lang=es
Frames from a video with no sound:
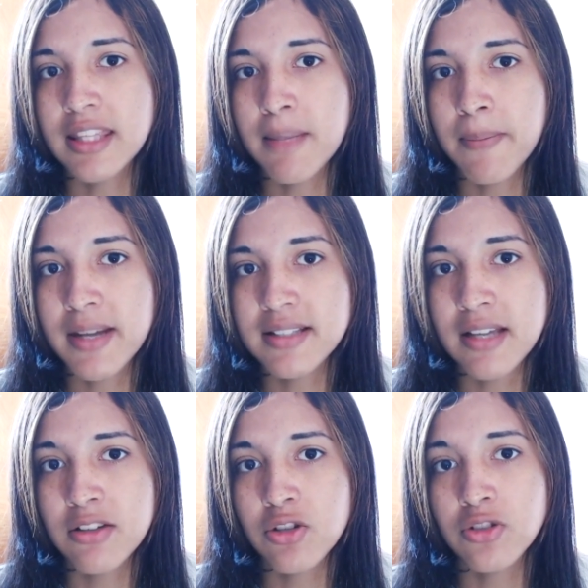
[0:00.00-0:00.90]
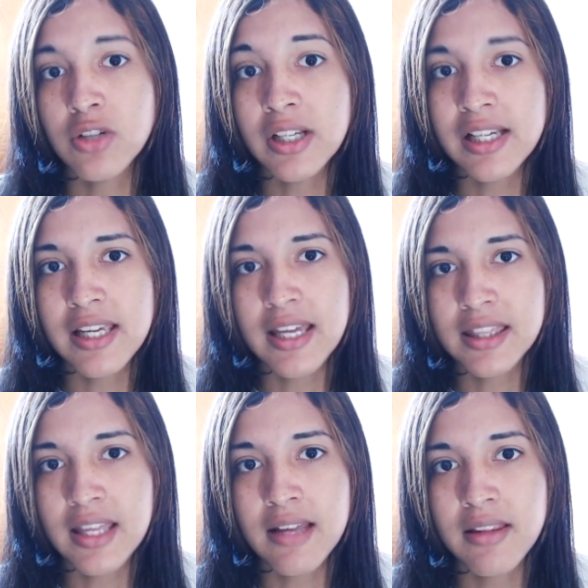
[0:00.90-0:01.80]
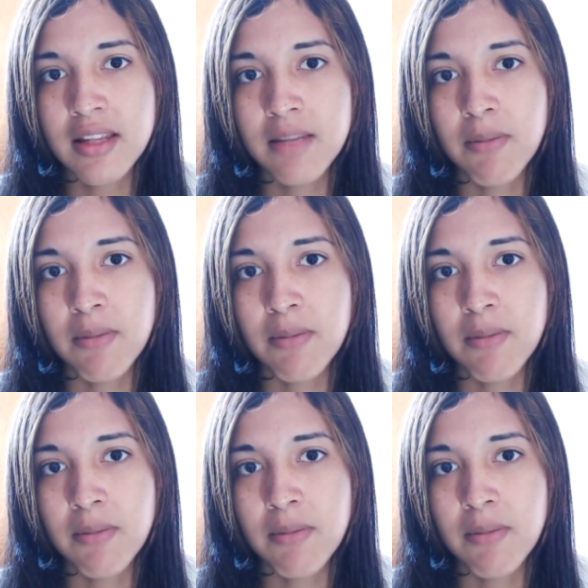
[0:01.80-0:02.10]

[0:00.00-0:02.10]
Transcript: esta empresa, yo soy clienta,